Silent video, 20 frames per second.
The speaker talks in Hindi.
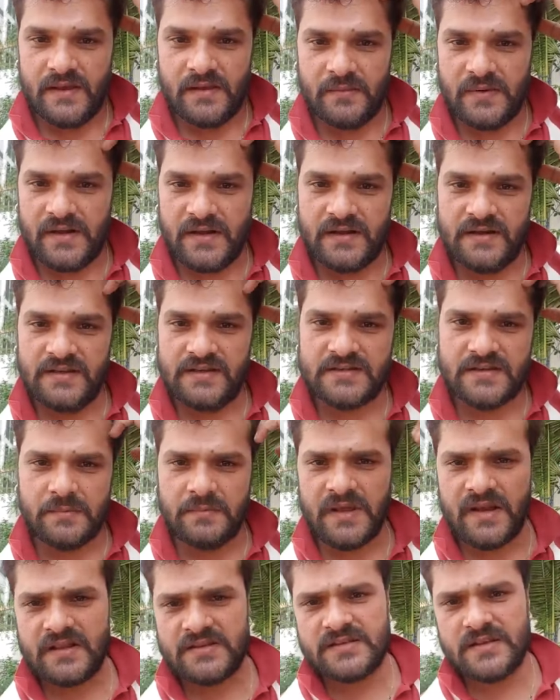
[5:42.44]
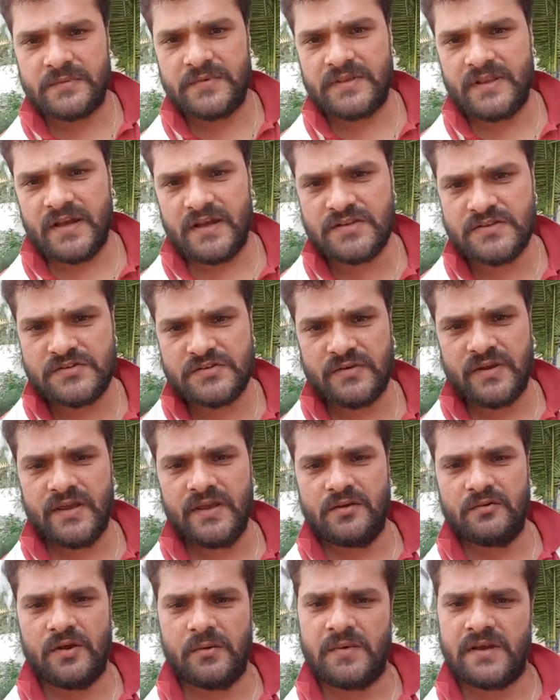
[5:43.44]
हमारे लिए हमारा संविधान जो
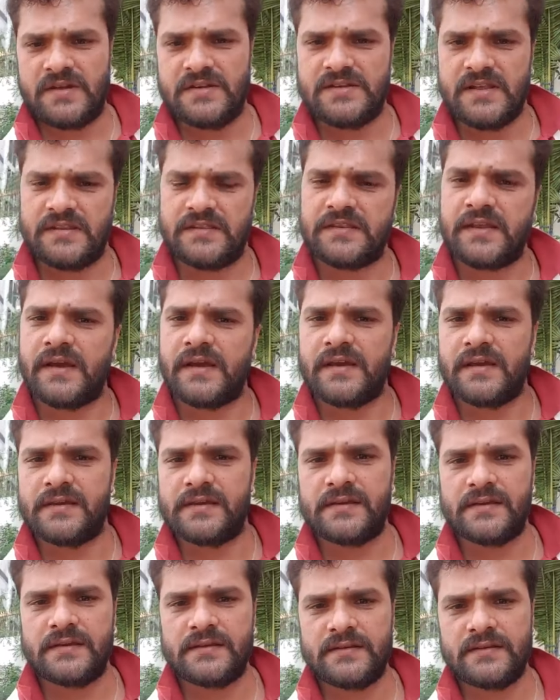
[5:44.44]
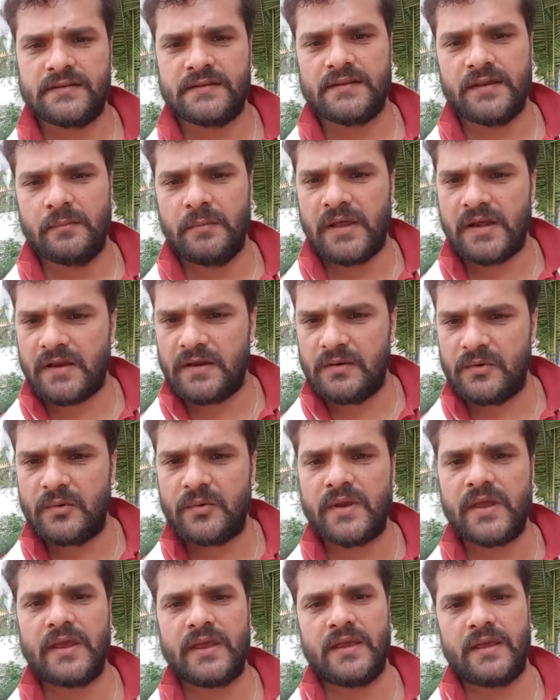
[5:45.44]
है वो हमारी जनता है हमारे
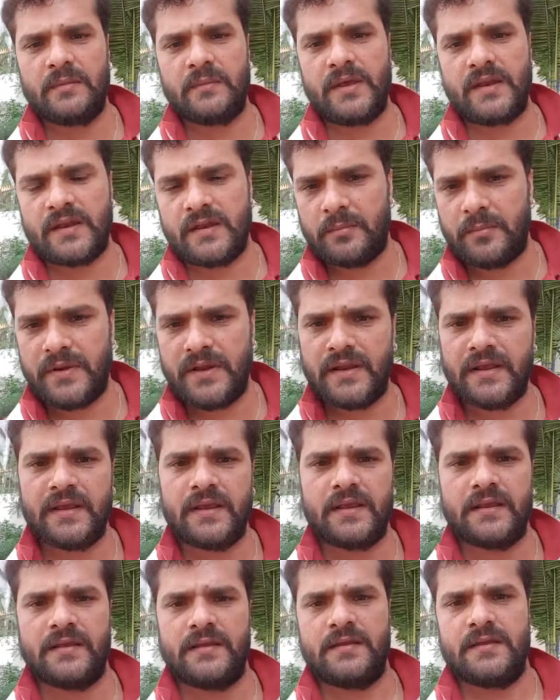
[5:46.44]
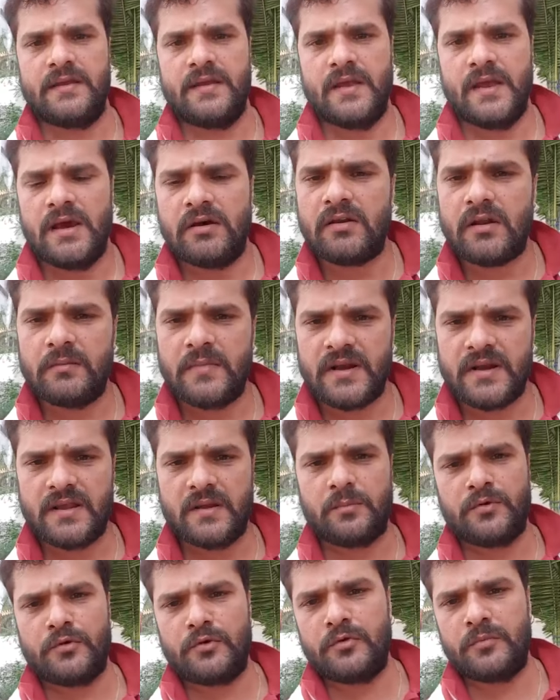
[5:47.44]
लोग हैं हमारे अपने हैं और हमारे
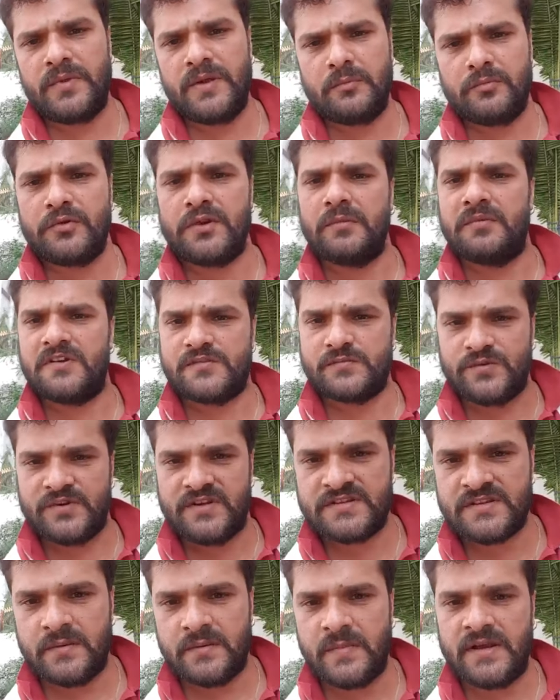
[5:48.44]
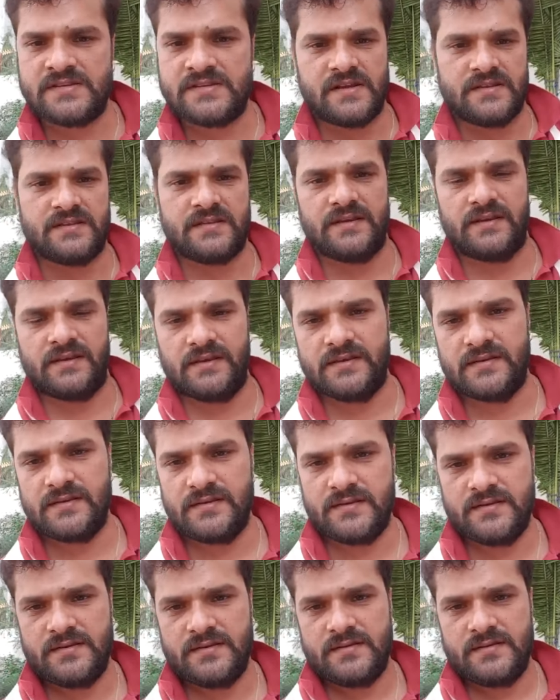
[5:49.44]
अपनों में पूरी भरपूरी समाज आती है
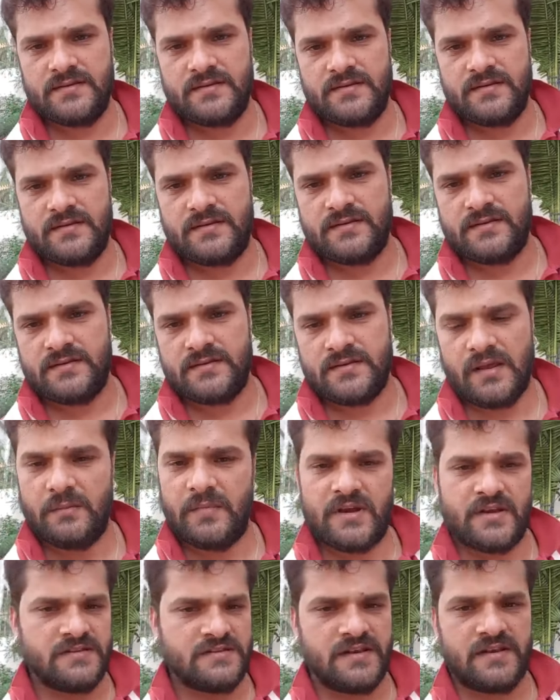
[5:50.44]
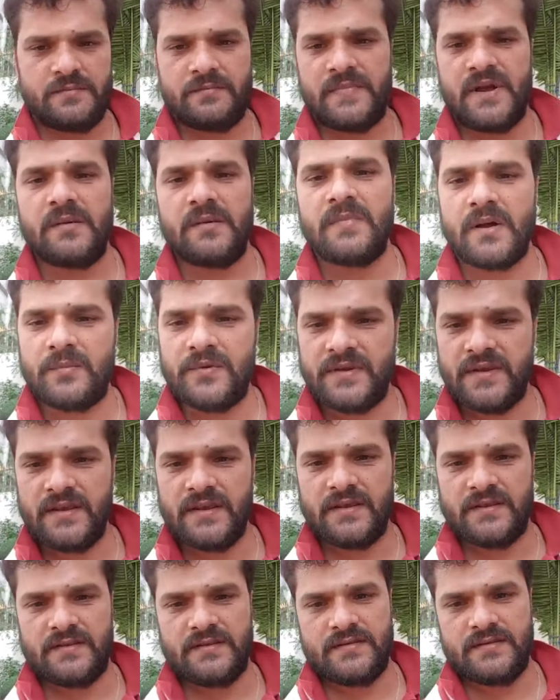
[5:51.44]
हमारे सिर्फ माँ बाप ही
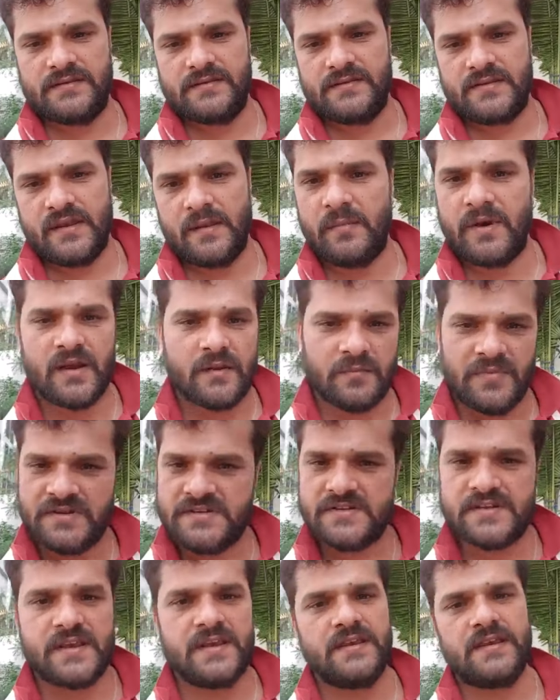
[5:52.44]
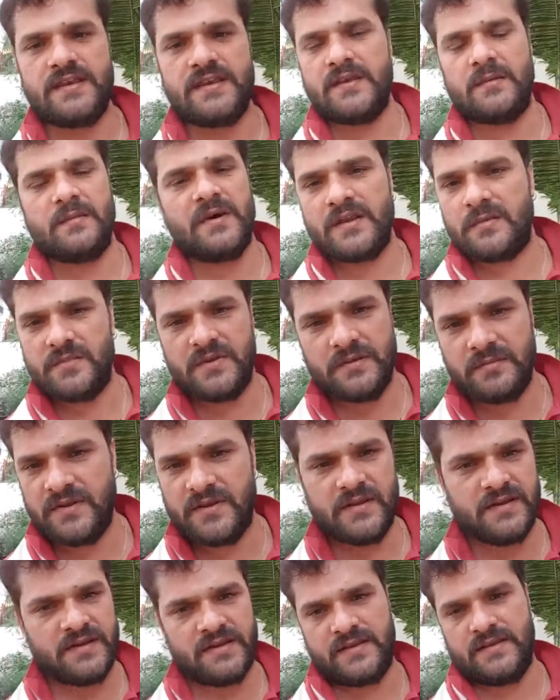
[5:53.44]
नहीं हमारे बच्चे ही नहीं हमारी
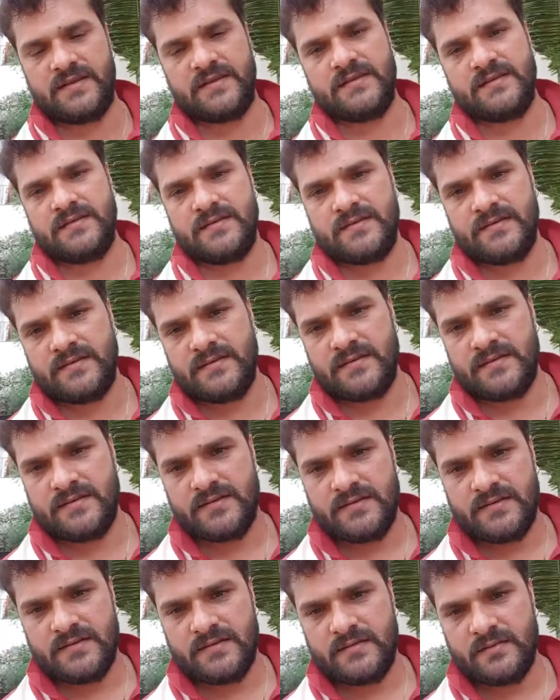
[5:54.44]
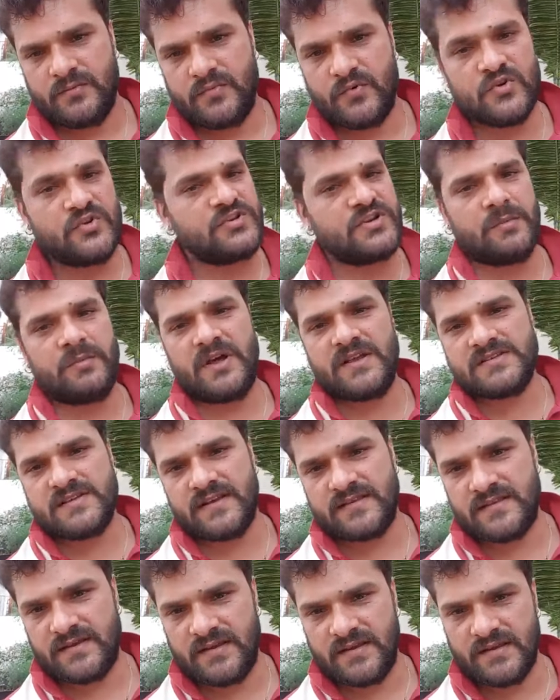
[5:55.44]
बीवी ही नहीं पूरी समाज
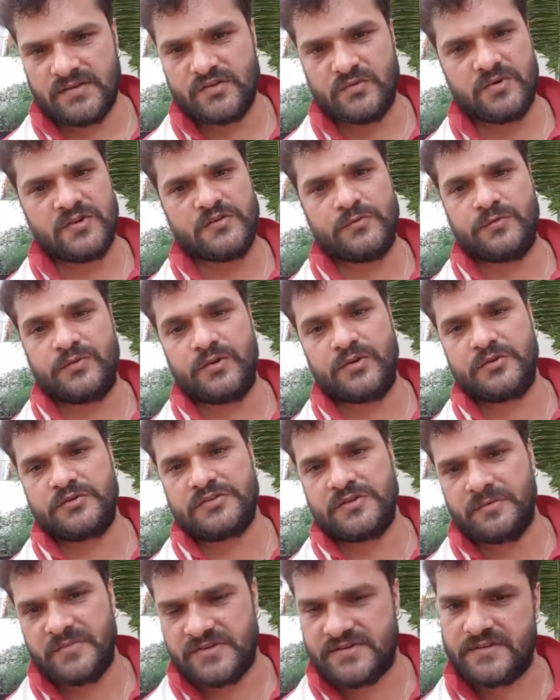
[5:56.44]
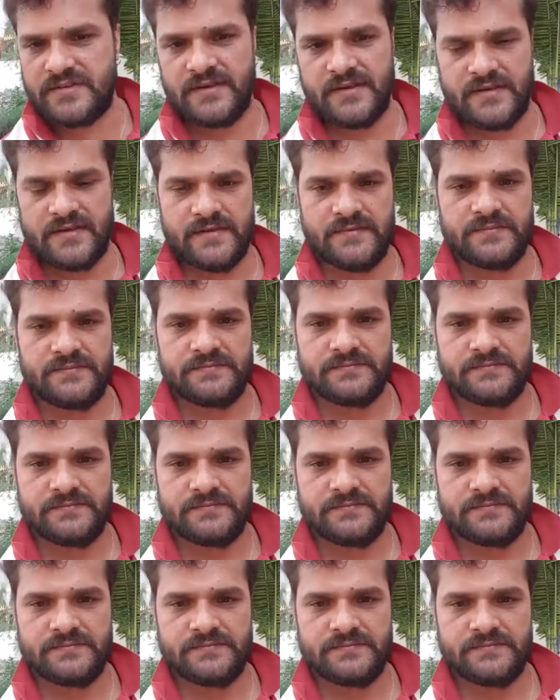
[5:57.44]
आती है जो भोजपुरी को समझती है